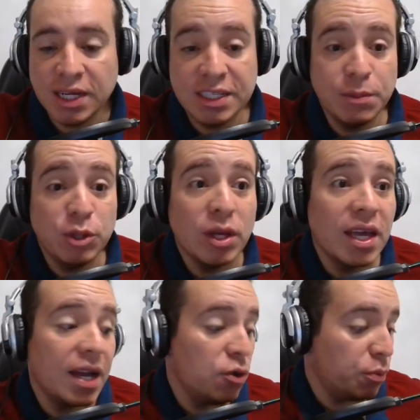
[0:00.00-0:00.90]
Y les invito a
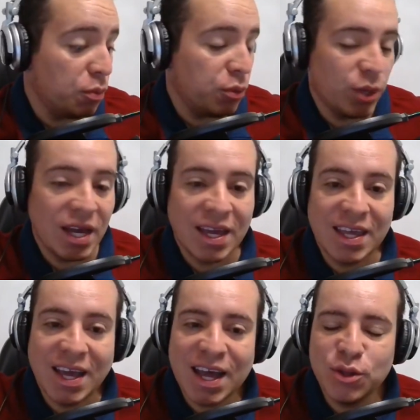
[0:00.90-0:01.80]
que hagan lo propio, eh, a que
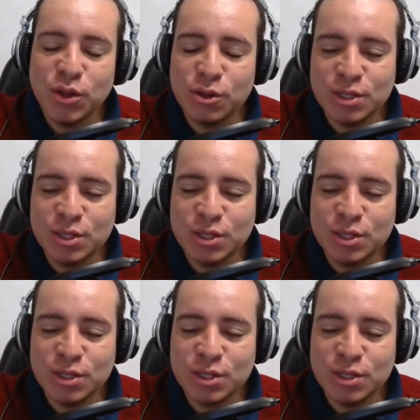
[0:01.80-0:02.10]
llegando y